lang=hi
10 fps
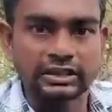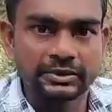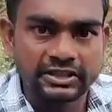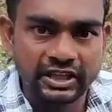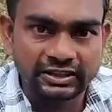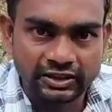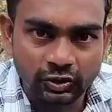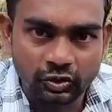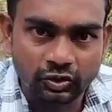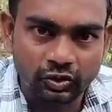जितने भी
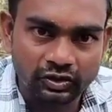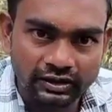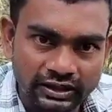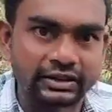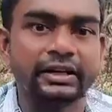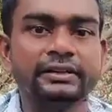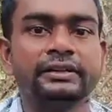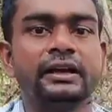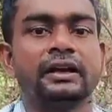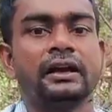साथियों को डिटेन
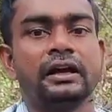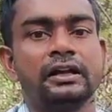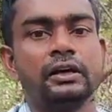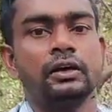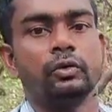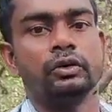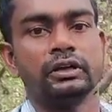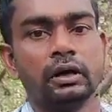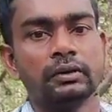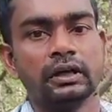किया गया है
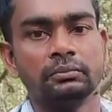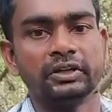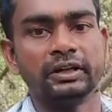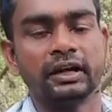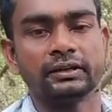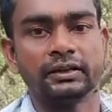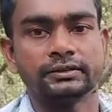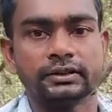उन्हें अविलंब रिहा किया